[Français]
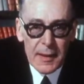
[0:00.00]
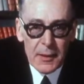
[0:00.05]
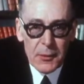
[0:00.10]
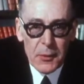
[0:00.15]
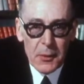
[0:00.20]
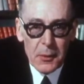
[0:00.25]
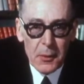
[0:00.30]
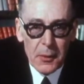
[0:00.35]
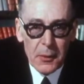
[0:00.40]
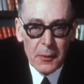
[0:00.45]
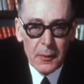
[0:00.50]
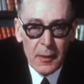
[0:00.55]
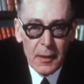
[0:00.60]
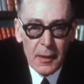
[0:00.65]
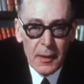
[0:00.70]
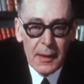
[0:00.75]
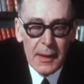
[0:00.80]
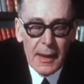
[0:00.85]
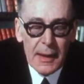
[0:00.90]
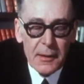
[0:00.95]
c'est une
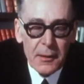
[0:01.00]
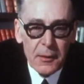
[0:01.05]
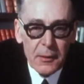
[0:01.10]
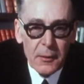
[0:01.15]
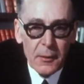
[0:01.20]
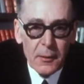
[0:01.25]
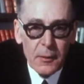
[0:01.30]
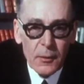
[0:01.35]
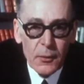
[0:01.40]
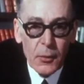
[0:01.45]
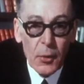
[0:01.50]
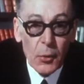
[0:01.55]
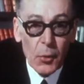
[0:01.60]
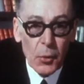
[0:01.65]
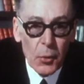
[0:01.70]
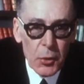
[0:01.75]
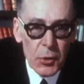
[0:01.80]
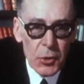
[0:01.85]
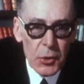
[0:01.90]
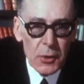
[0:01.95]
lettre que
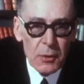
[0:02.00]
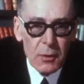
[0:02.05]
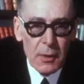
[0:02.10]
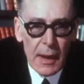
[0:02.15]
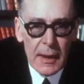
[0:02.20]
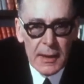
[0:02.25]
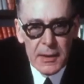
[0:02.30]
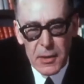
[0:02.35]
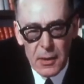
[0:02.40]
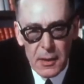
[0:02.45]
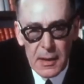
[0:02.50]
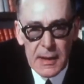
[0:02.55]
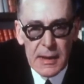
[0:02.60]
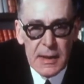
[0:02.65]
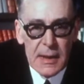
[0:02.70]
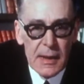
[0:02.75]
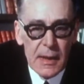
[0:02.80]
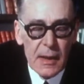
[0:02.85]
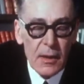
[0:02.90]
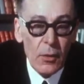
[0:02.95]
Cochon a
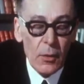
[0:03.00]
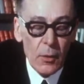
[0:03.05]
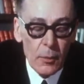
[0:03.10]
sollicitée